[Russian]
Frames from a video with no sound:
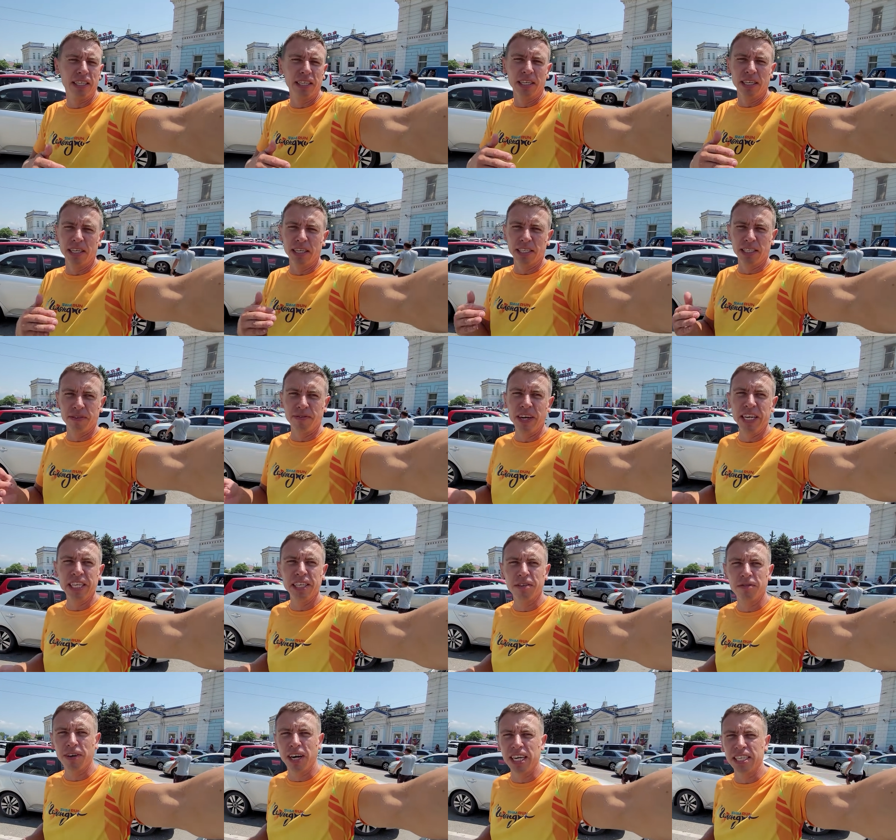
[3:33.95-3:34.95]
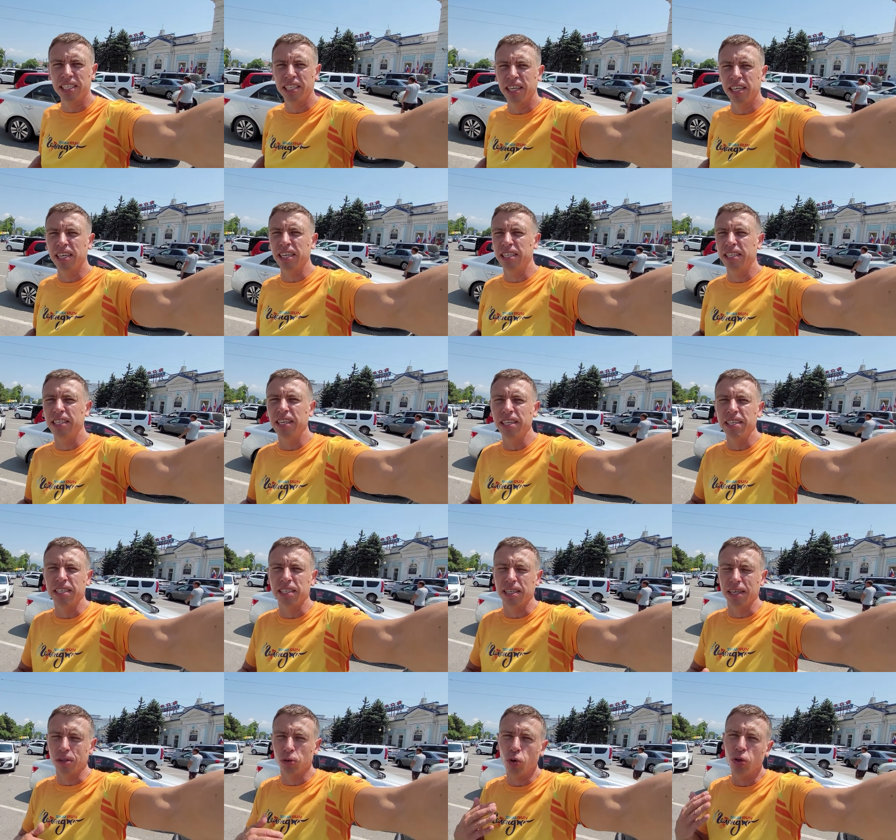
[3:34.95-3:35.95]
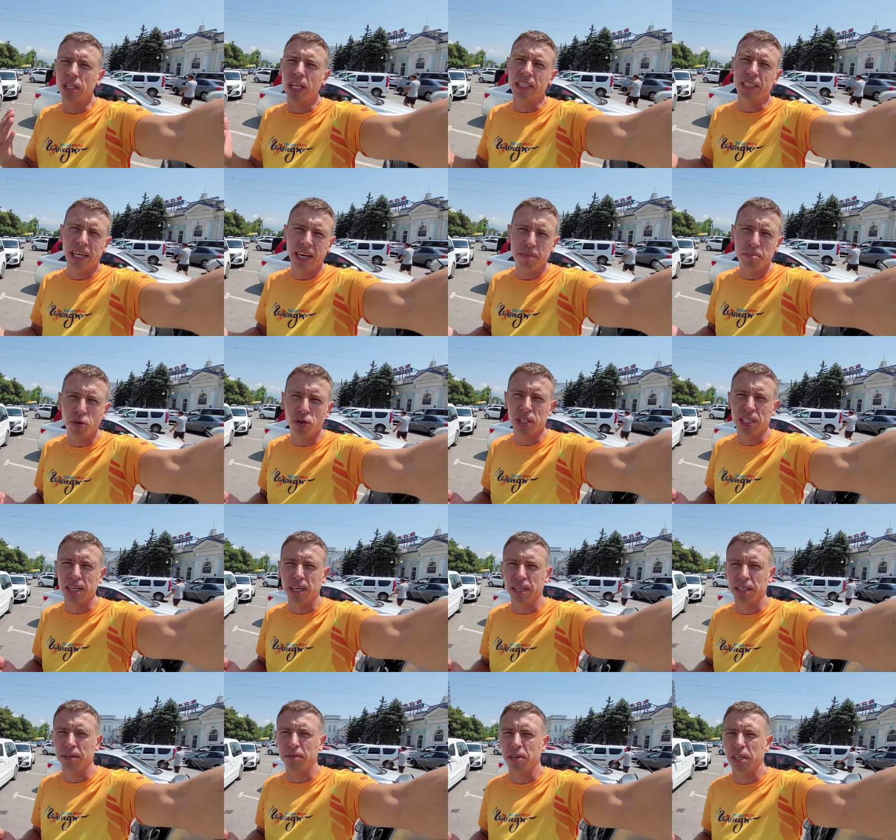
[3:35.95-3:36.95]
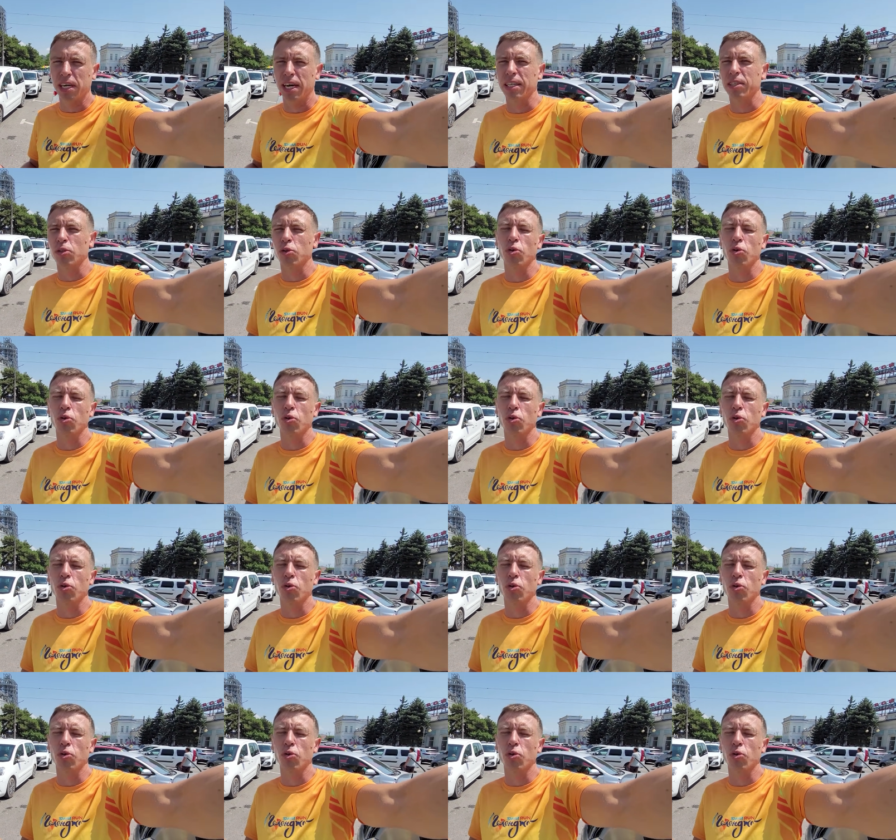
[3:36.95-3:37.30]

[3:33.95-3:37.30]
Э, звонил в разные гостиницы, кто-то требует сертификат,